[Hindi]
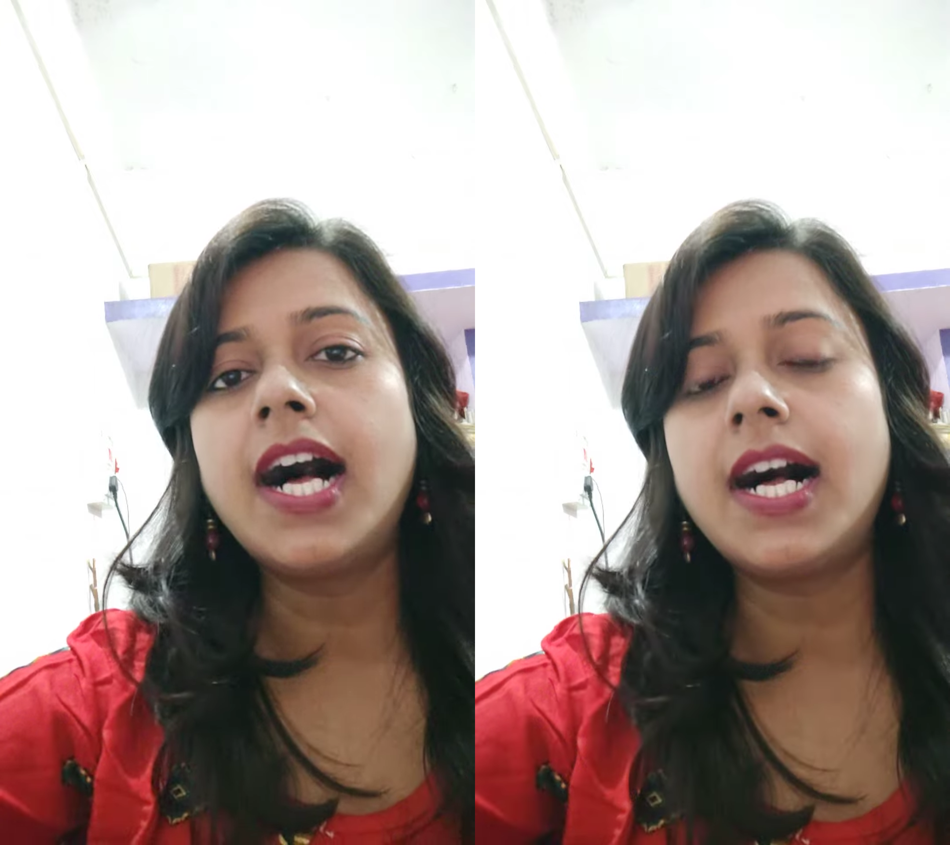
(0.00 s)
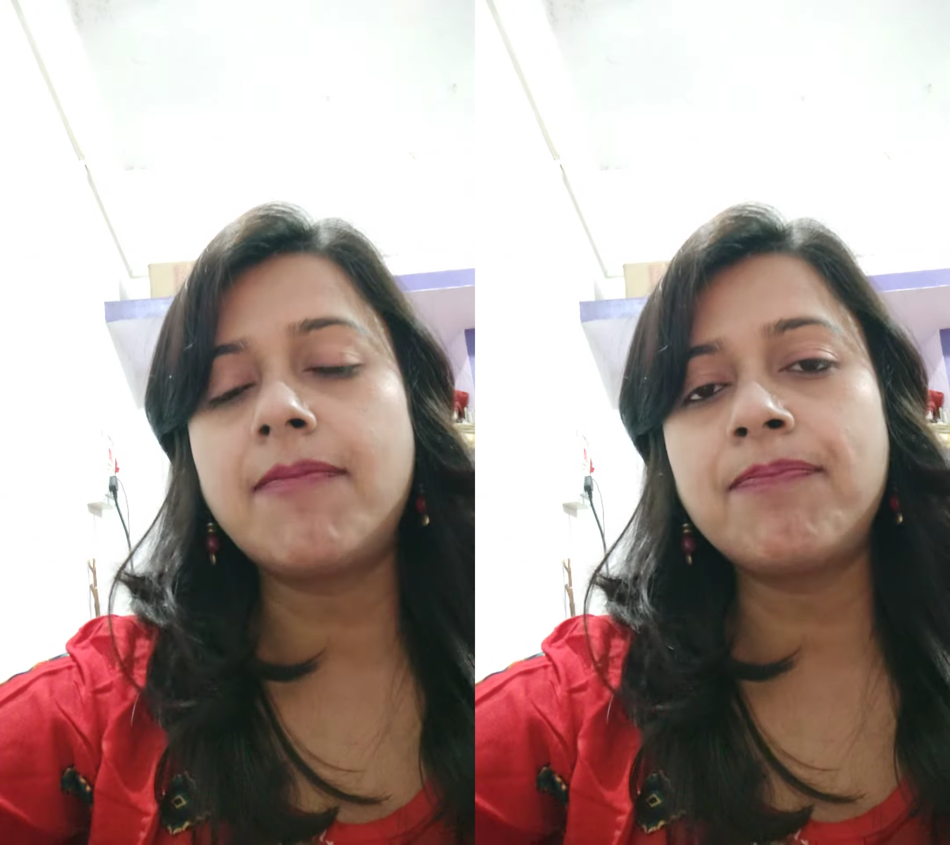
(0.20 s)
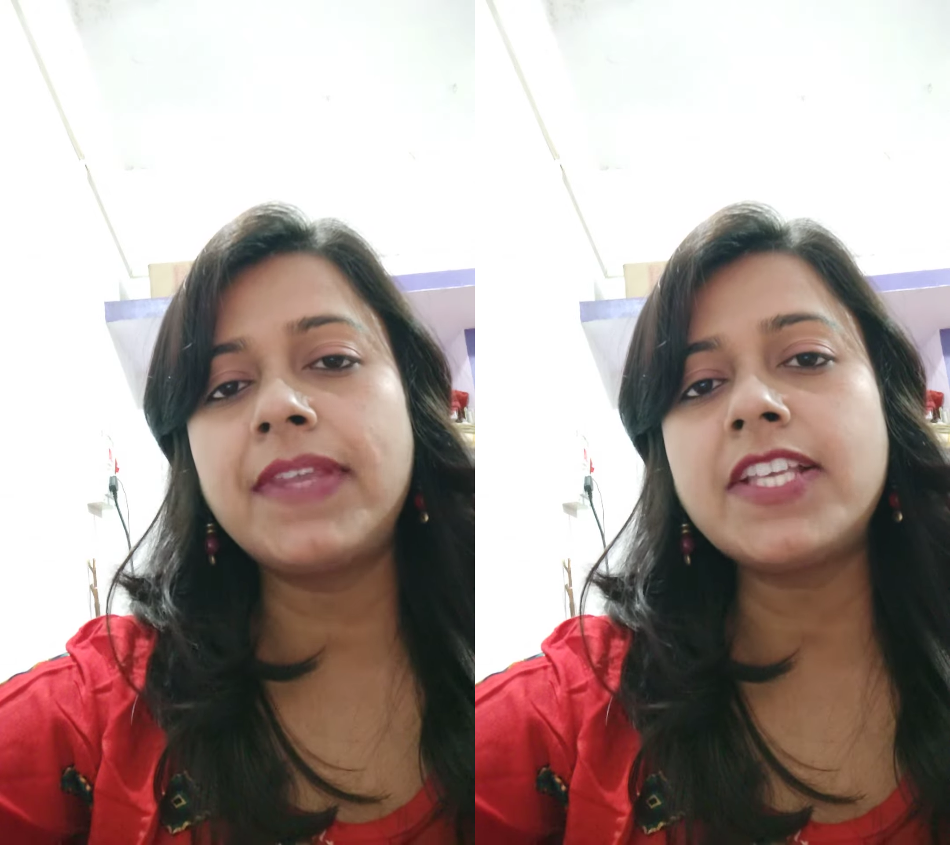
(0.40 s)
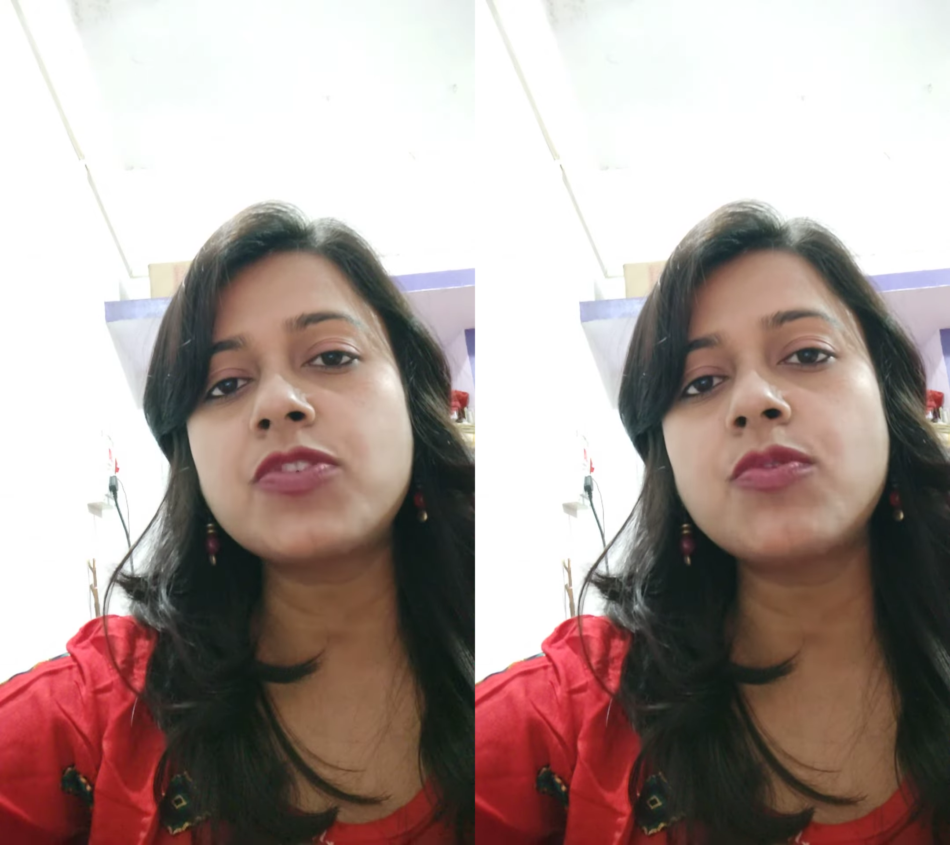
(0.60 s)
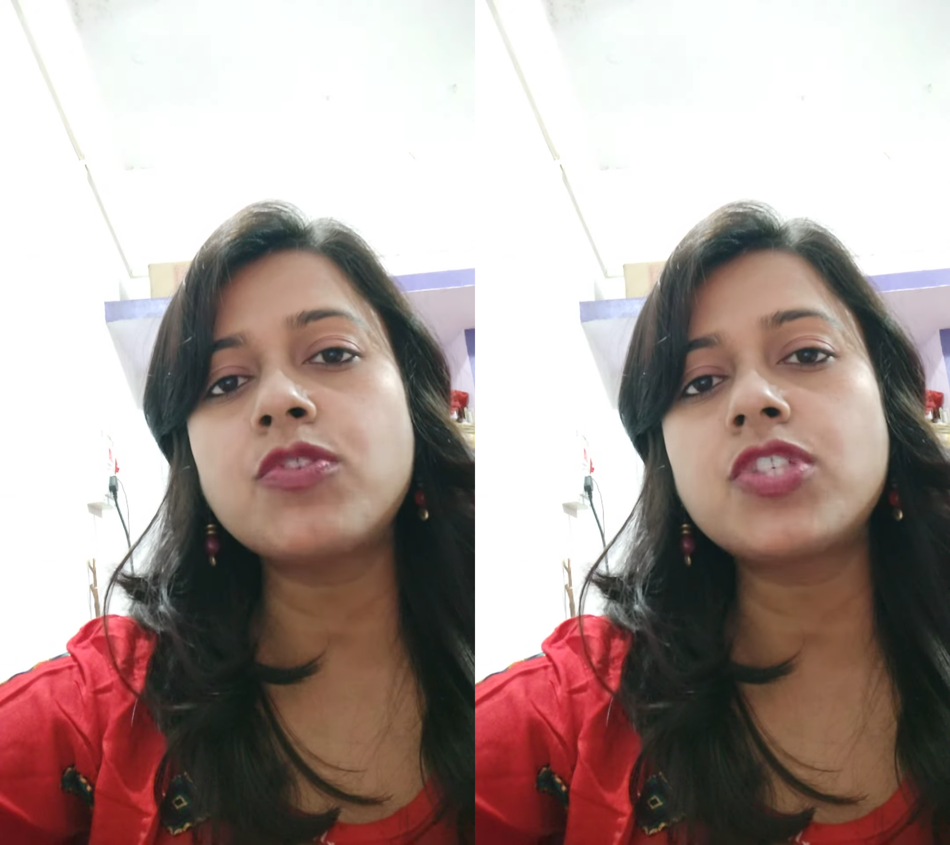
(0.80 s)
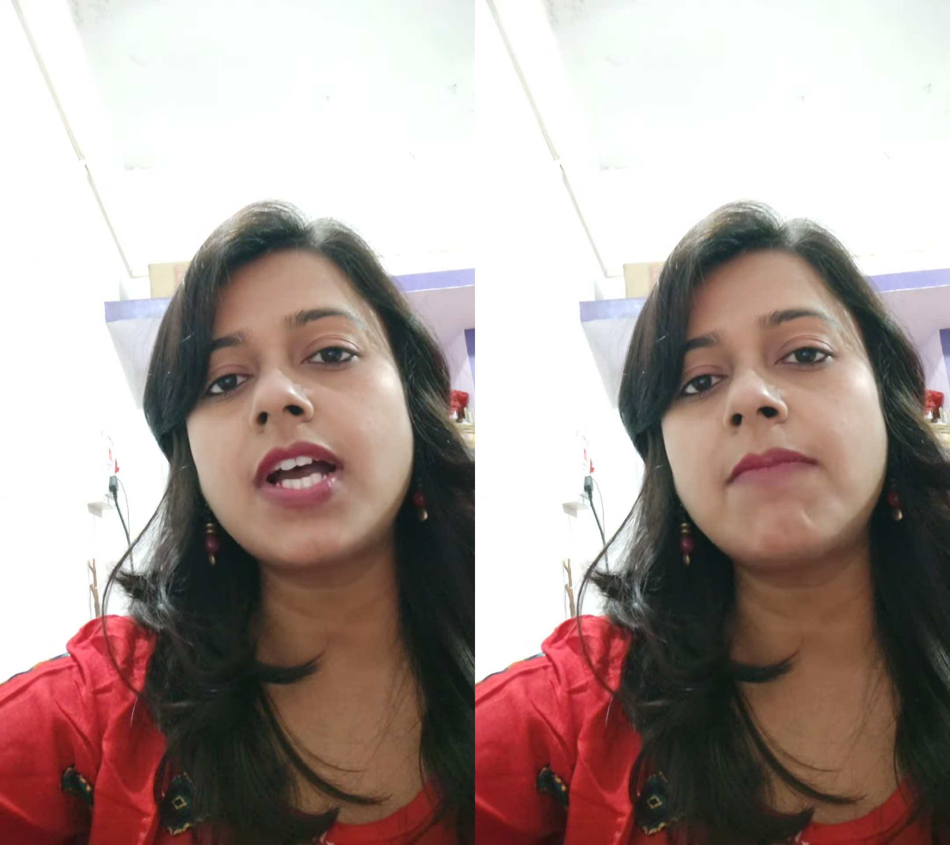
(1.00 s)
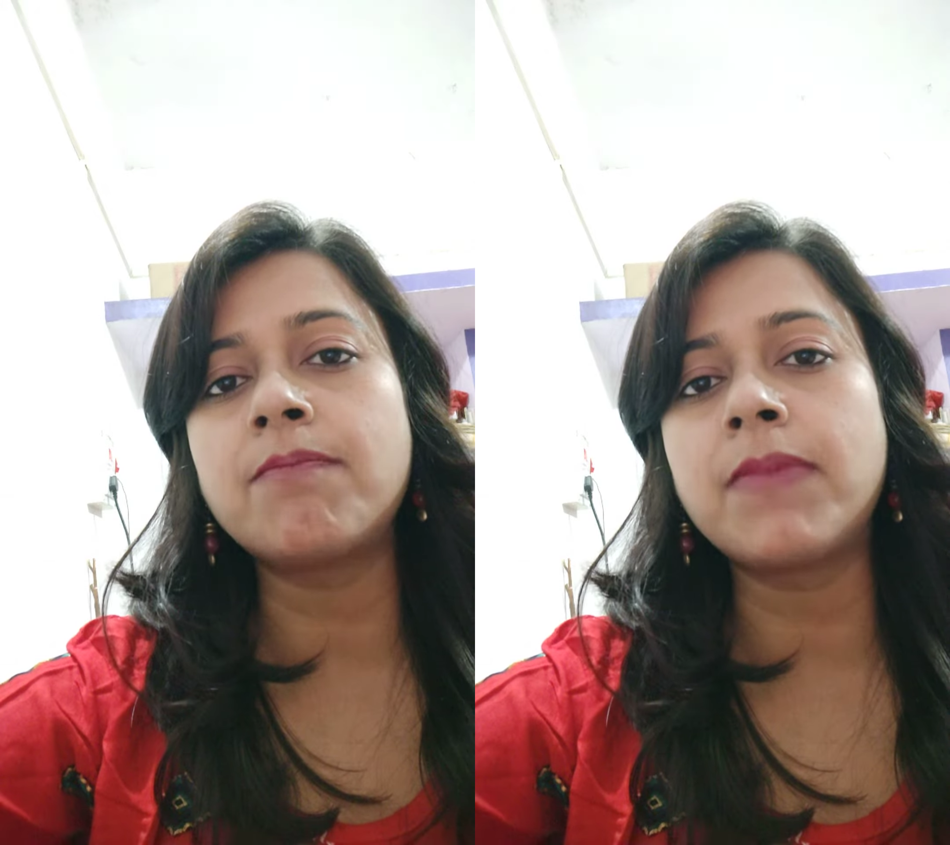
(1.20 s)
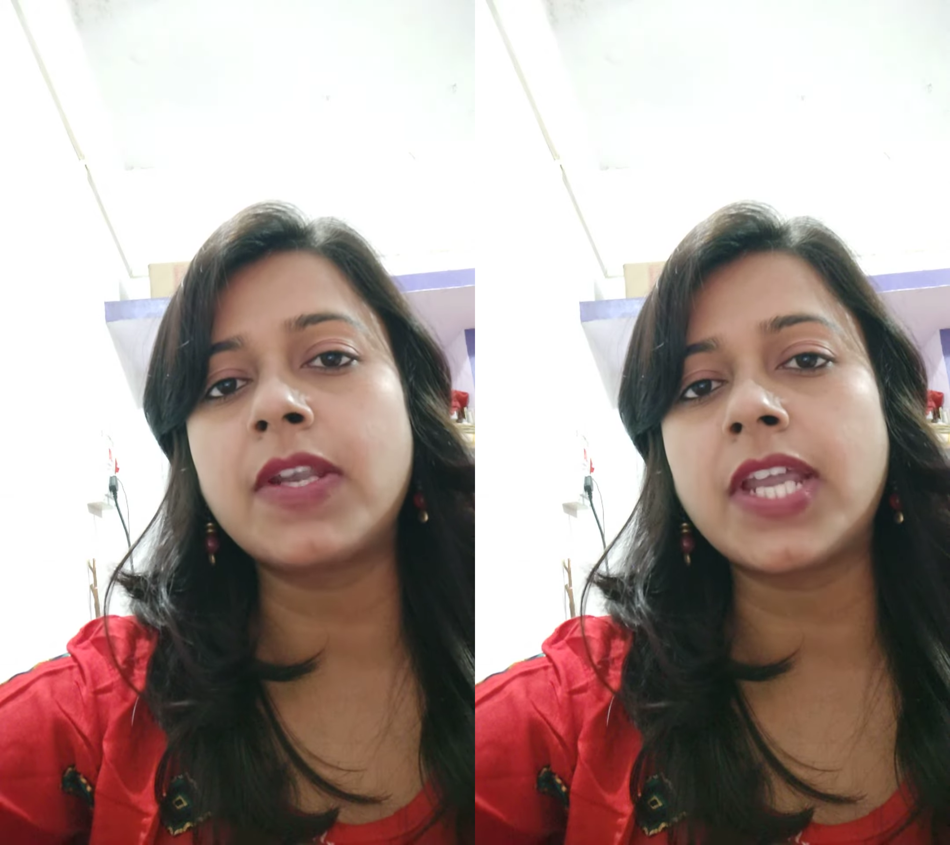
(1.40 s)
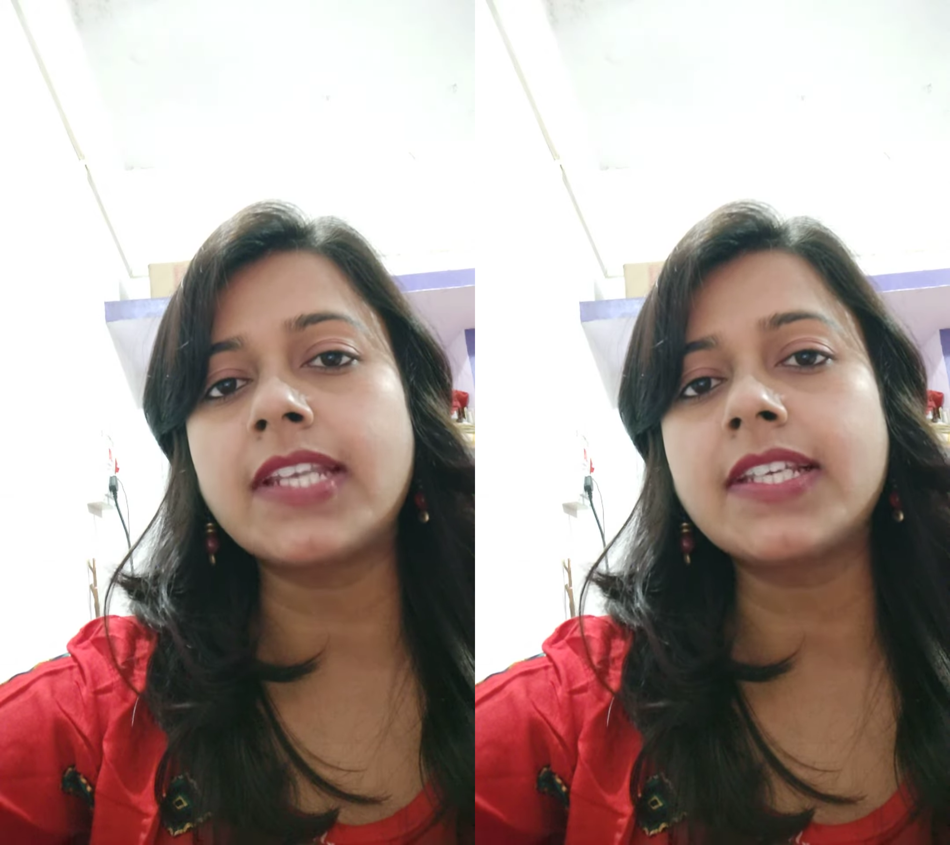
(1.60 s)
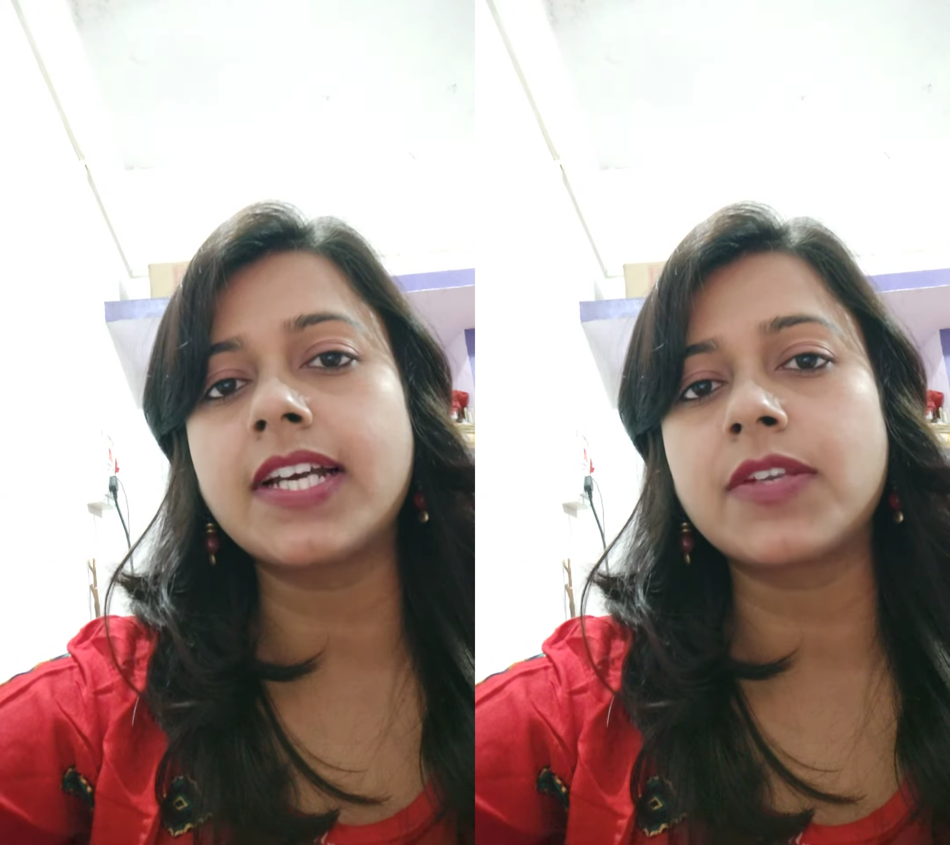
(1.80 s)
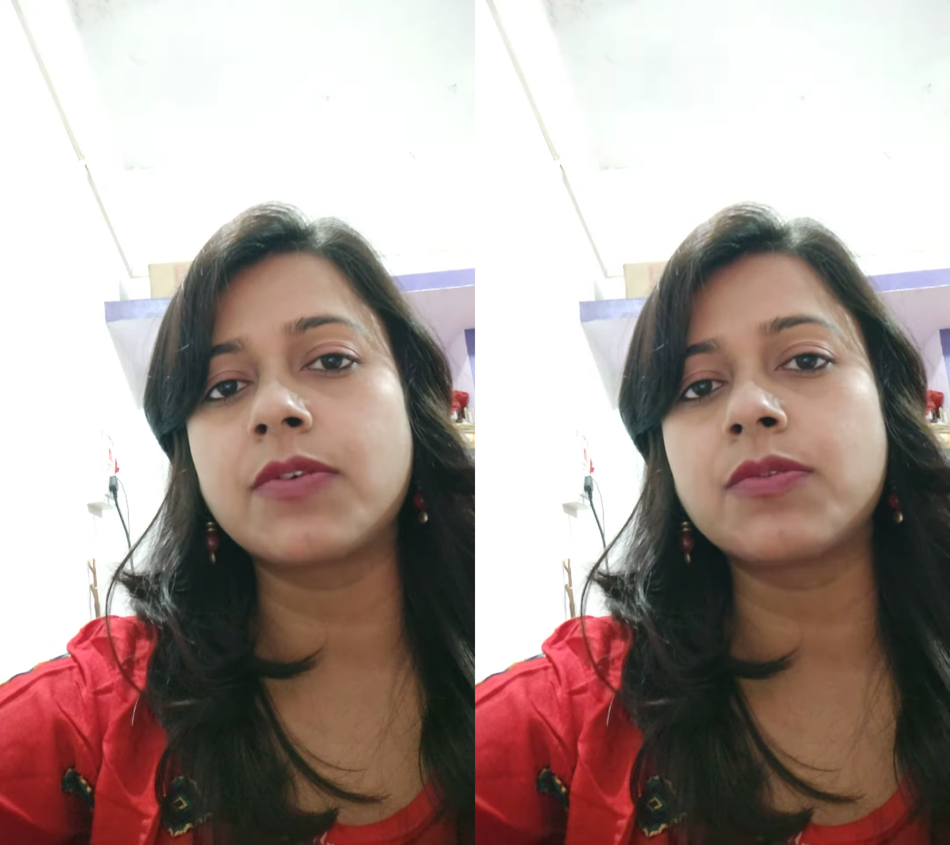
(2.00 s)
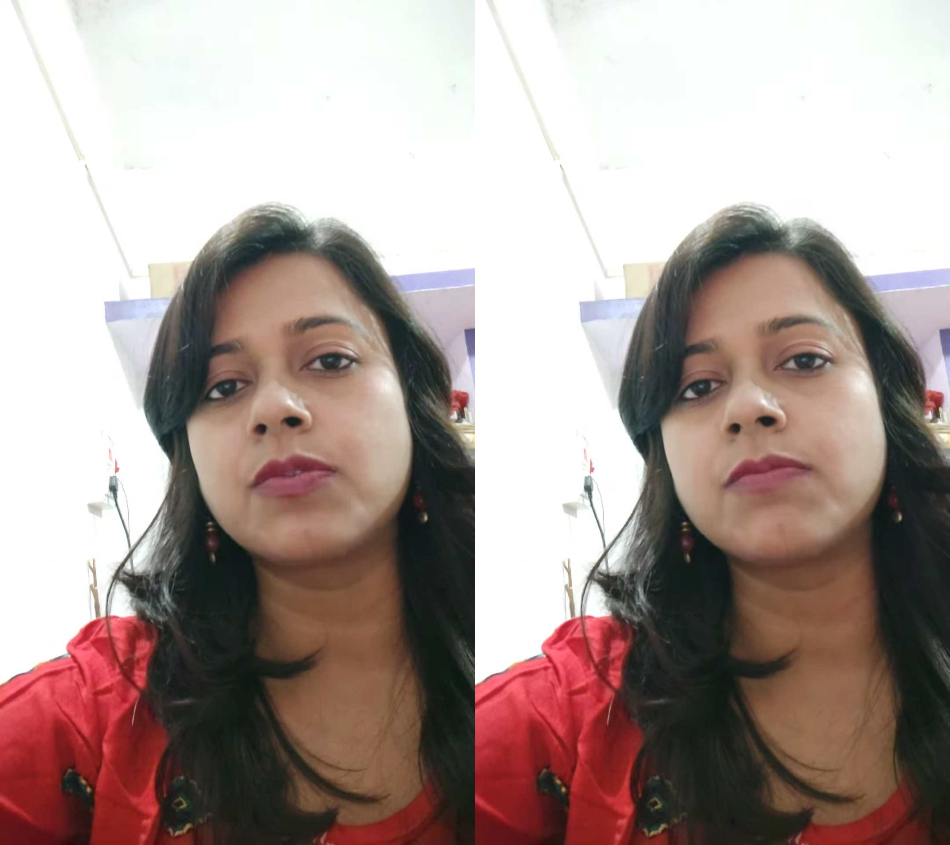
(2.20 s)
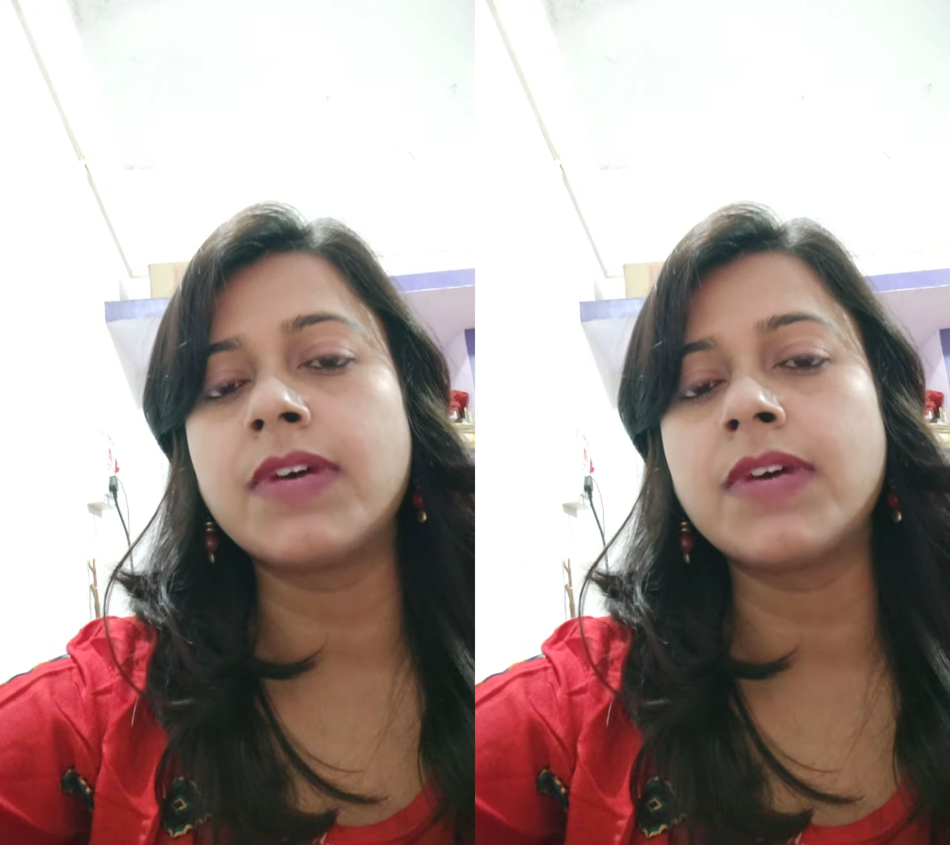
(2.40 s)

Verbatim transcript: हमने सोचा मनन करो तुम